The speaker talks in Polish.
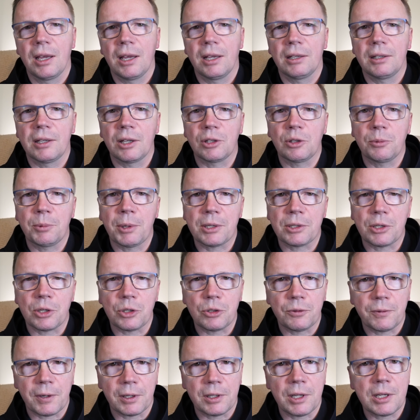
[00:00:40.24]
Natomiast
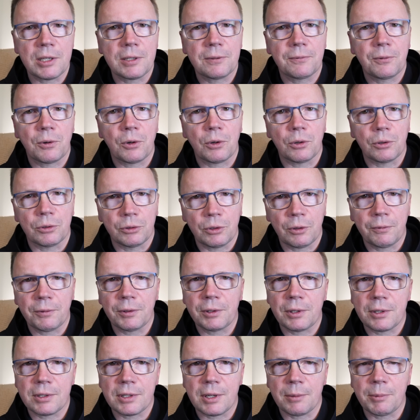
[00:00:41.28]
świadectwo
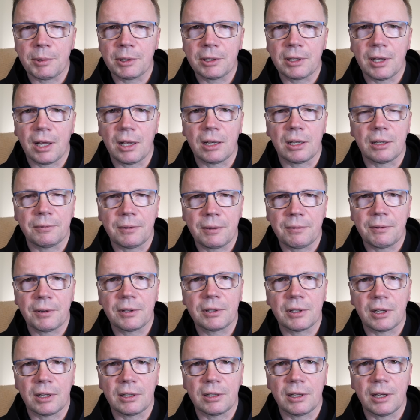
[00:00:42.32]
nowotestamentalne w
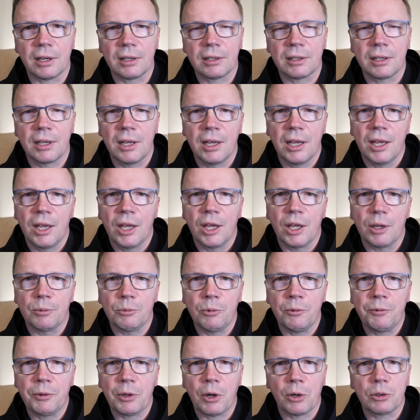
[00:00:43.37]
Ewangeliach
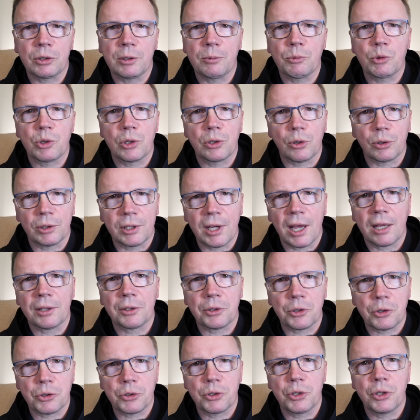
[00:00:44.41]
mówi o tym, że to Jan
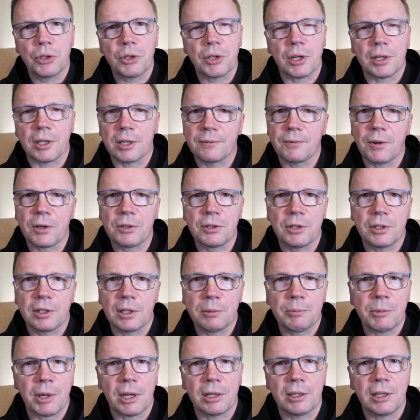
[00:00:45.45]
Chrzciciel jest właśnie
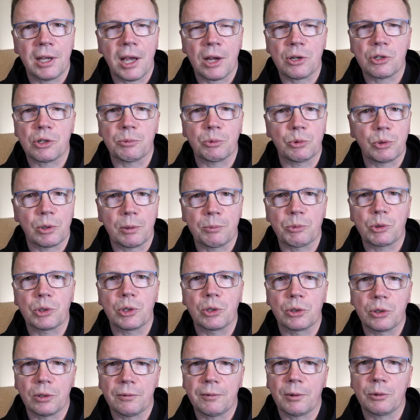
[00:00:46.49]
tym Eliaszem, który
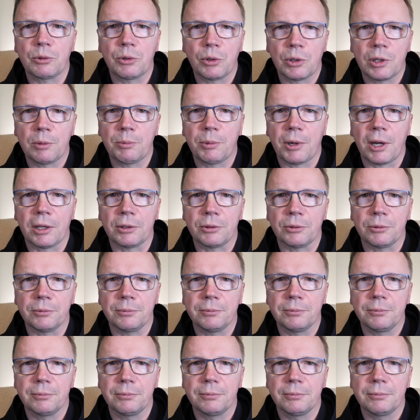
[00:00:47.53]
przygotował drogę Panu.
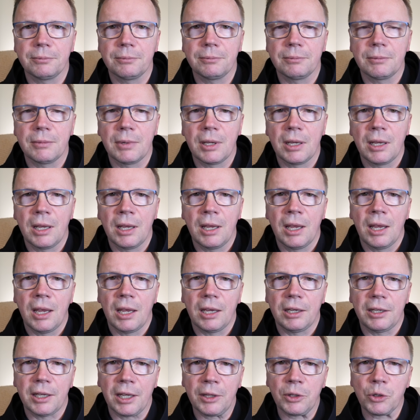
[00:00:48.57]

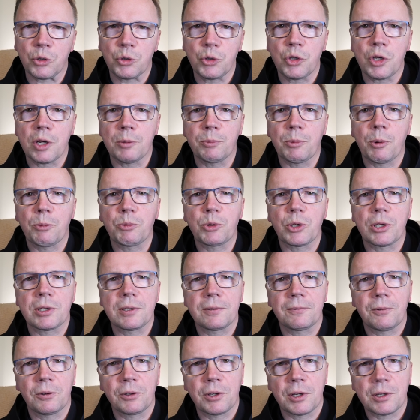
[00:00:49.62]
Jan Chrzciciel poprzez
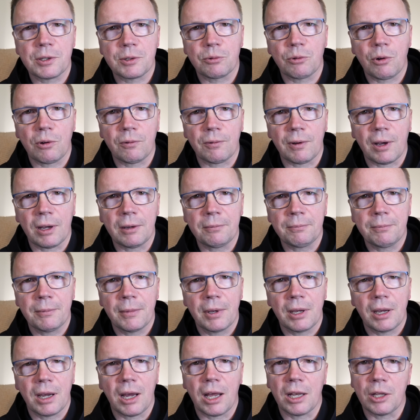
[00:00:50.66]
swoje słowa,
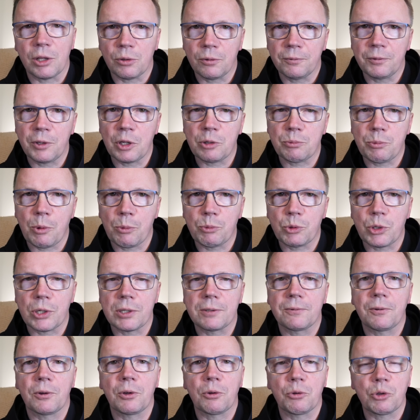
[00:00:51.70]
ale również poprzez
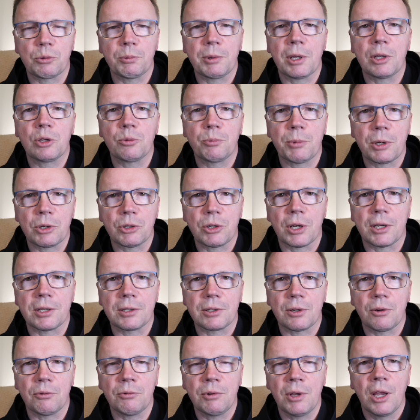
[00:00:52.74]
swoją śmierć
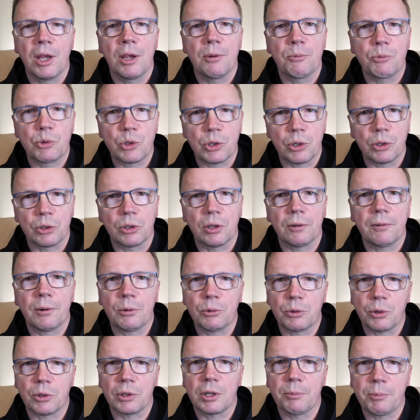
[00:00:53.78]
męczeńską przygotował
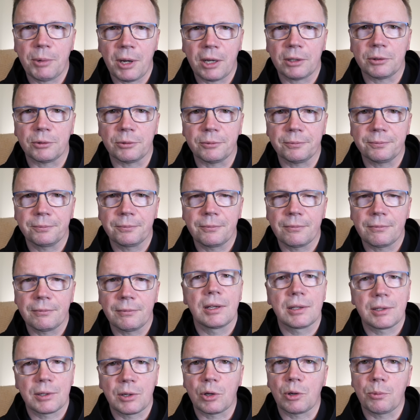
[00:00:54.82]
drogę Panu.
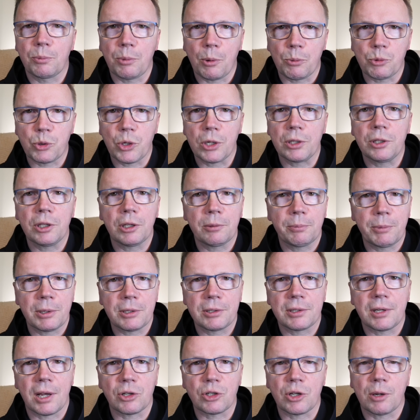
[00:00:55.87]
Skoro poprzednik
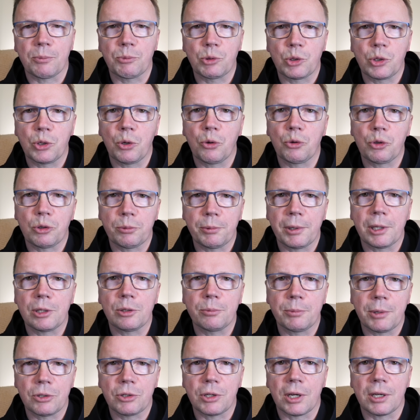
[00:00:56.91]
Mesjasza przyjął śmierć
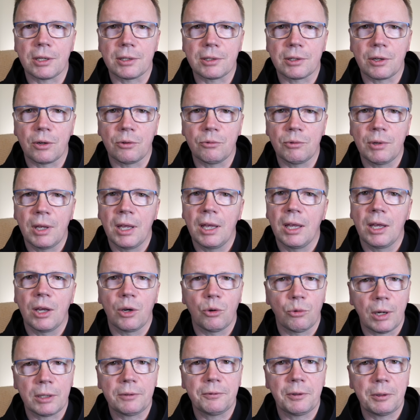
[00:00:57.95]
męczeńską,
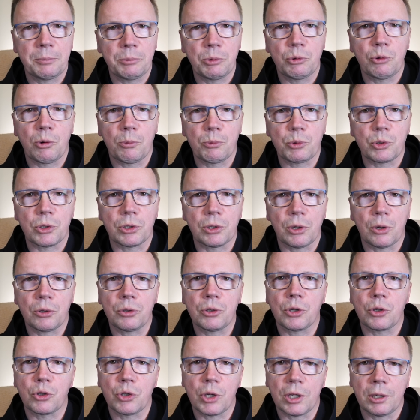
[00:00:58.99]
łatwiej było przyjąć,
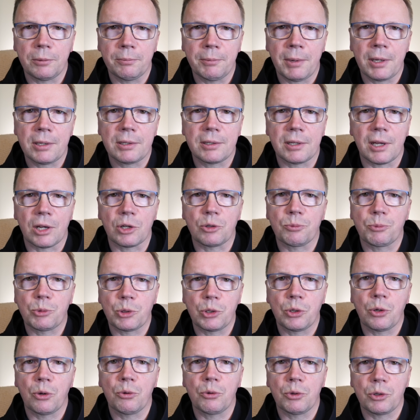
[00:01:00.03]
że i Mesjasz
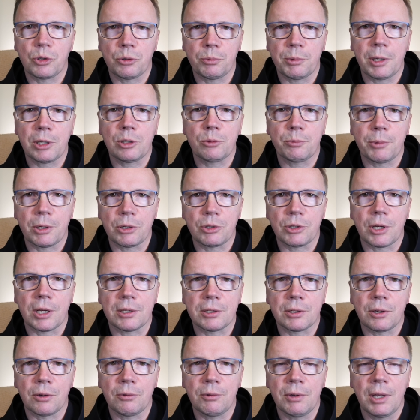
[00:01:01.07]
przyjął śmierć
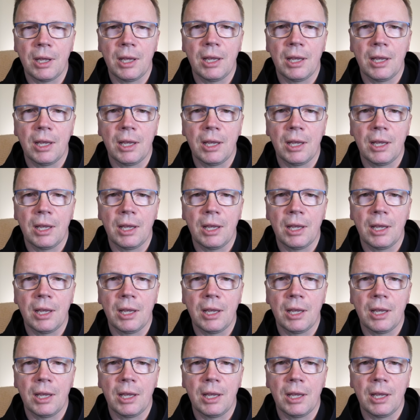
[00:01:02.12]
męczeńską